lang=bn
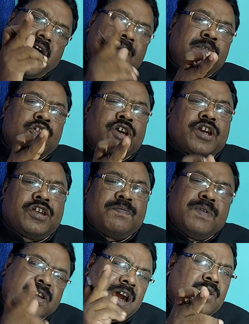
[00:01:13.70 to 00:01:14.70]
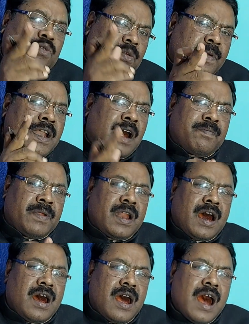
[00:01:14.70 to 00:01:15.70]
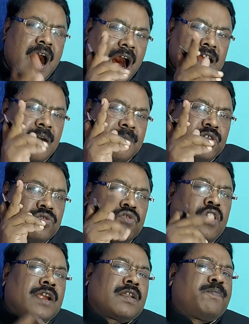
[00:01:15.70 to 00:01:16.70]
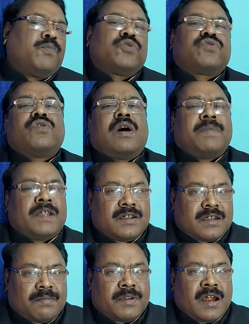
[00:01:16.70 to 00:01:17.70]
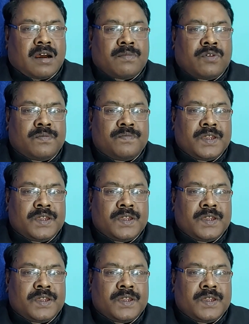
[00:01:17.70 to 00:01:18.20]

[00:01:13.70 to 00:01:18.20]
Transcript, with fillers: আমিও দেখেছি বিচার করবেন আপনারা আজ আমি শুধু কয়েকটা প্রশ্ন আপনাদের সামনে রাখব